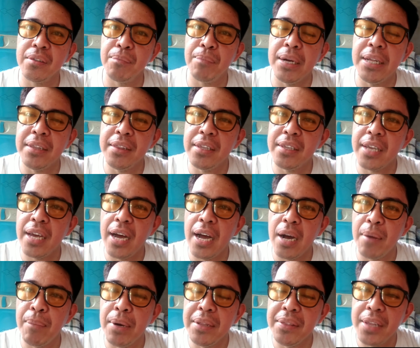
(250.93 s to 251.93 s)
ban
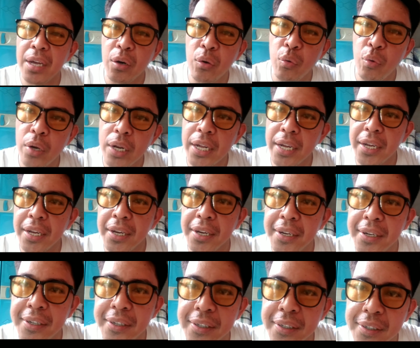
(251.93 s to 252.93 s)
sa bandang huli.
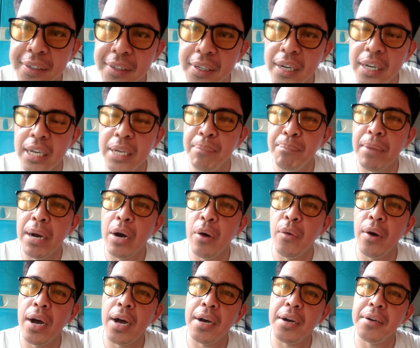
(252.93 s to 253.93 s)

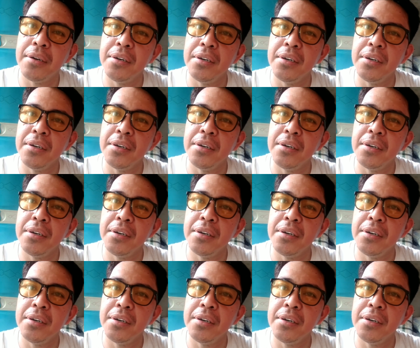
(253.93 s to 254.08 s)
Limbawa,